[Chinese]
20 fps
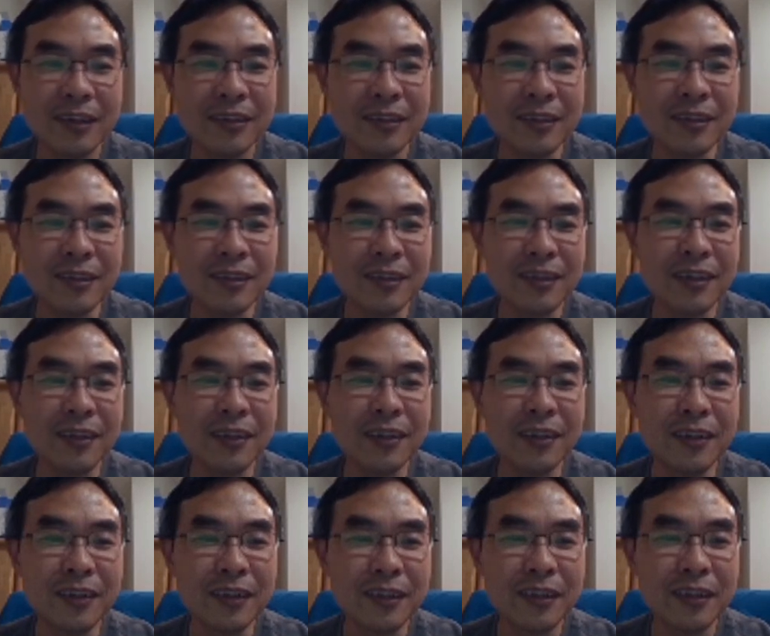这是这
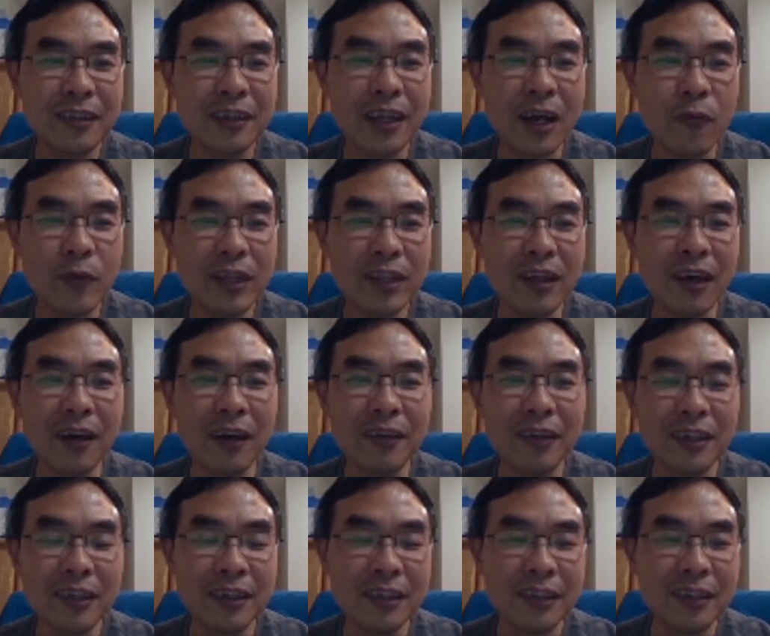个 V 呢，
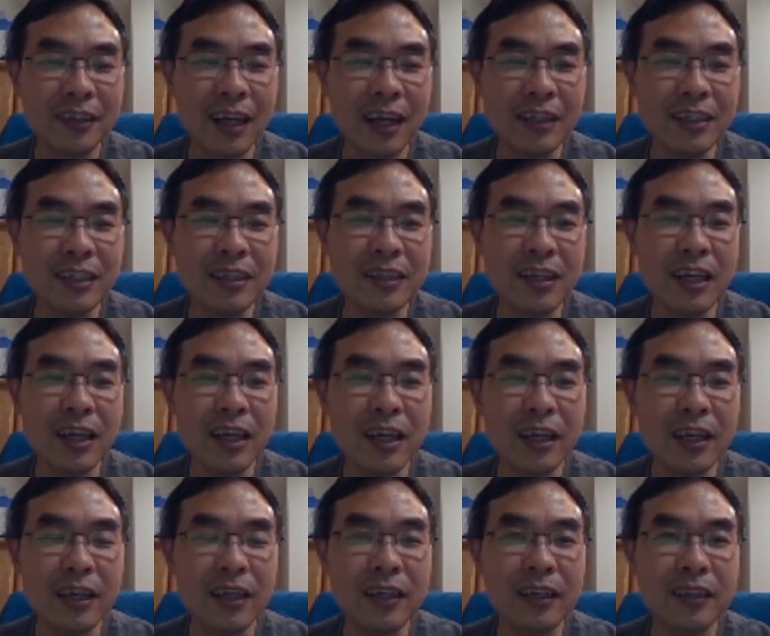他现
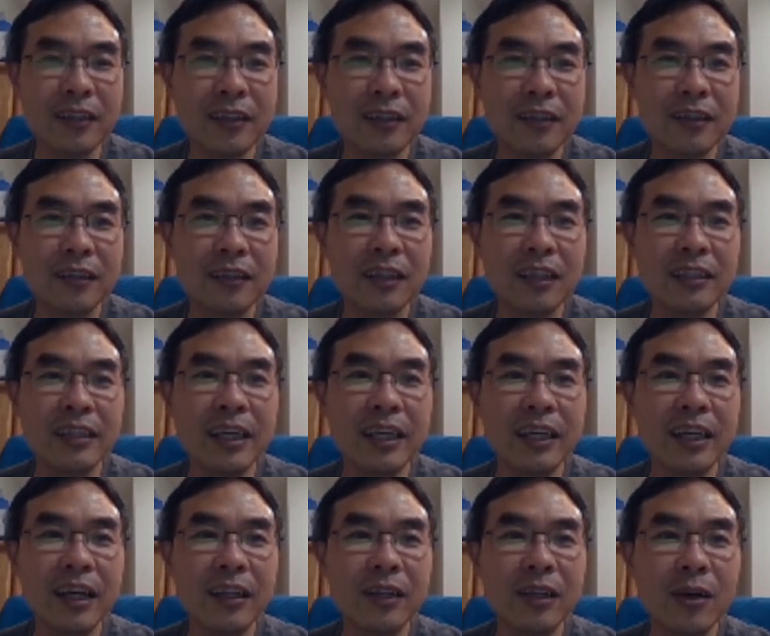在大家也
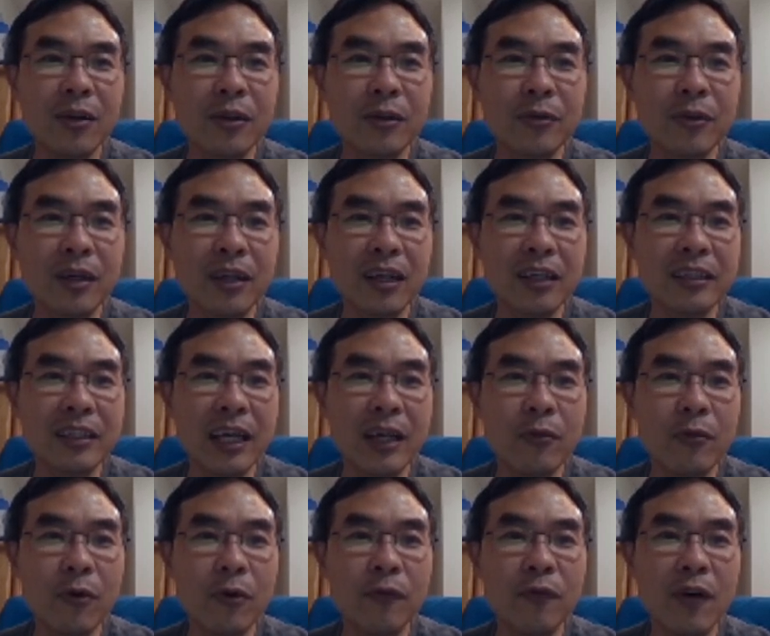看到了是吧？刚才
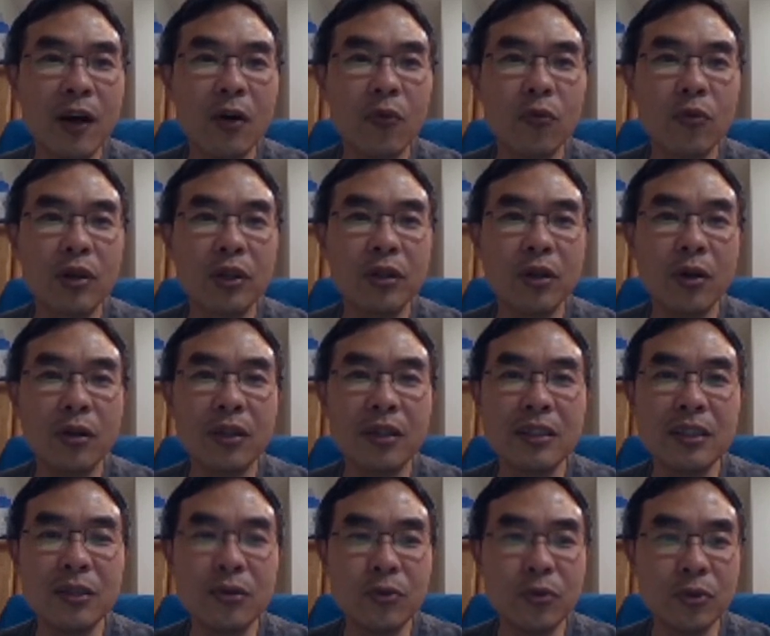我放五个 dot
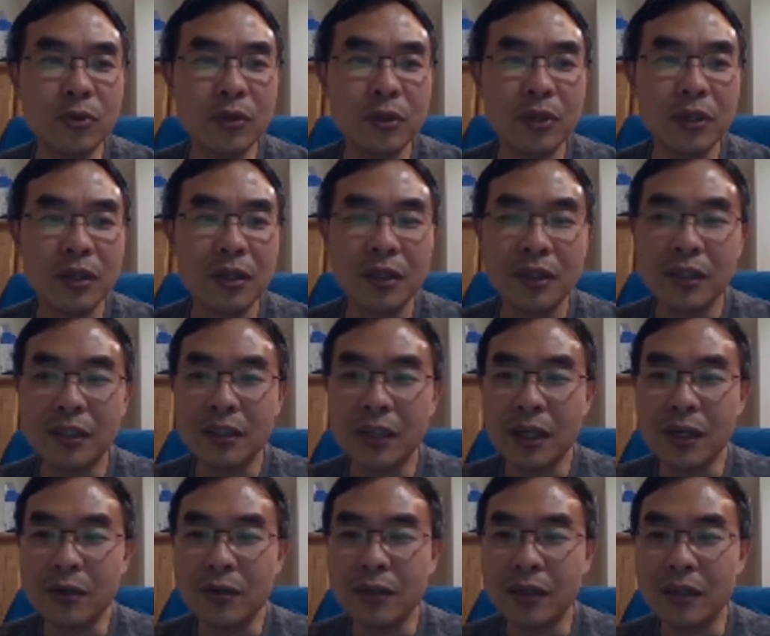进去，
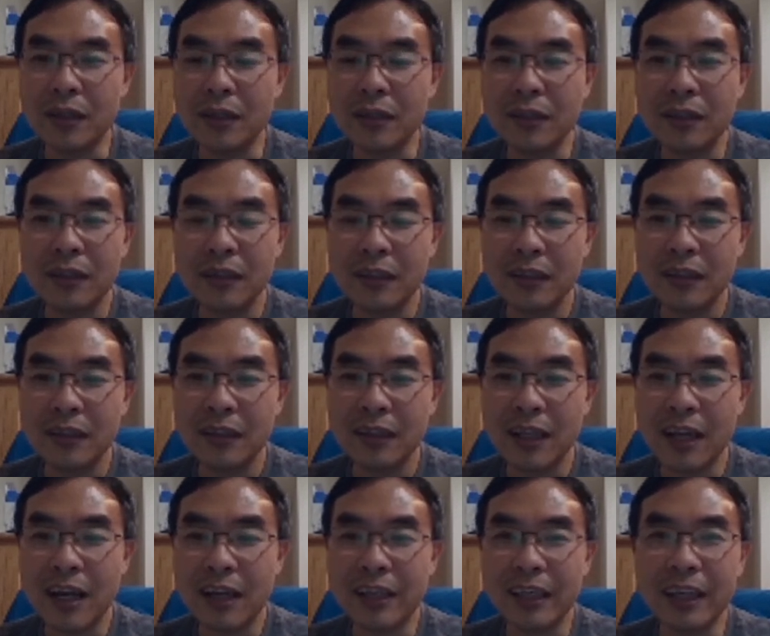然后呢？
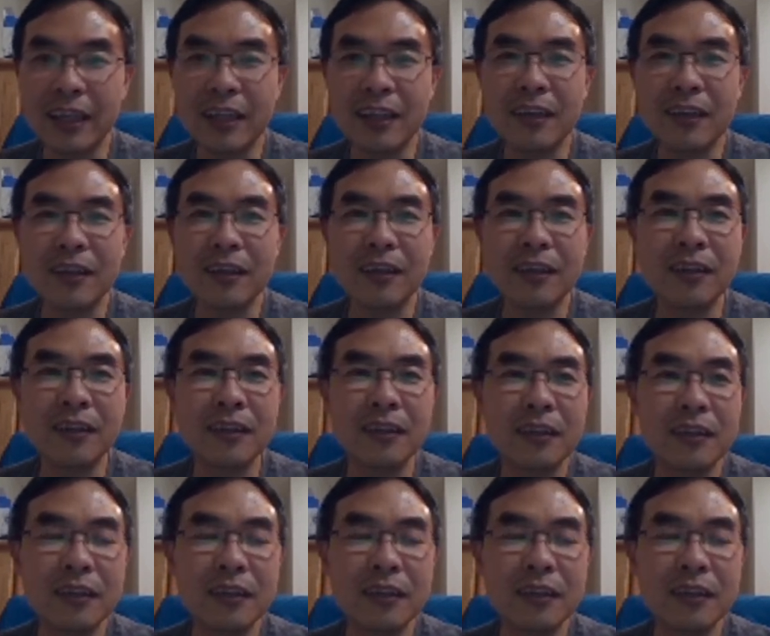他给了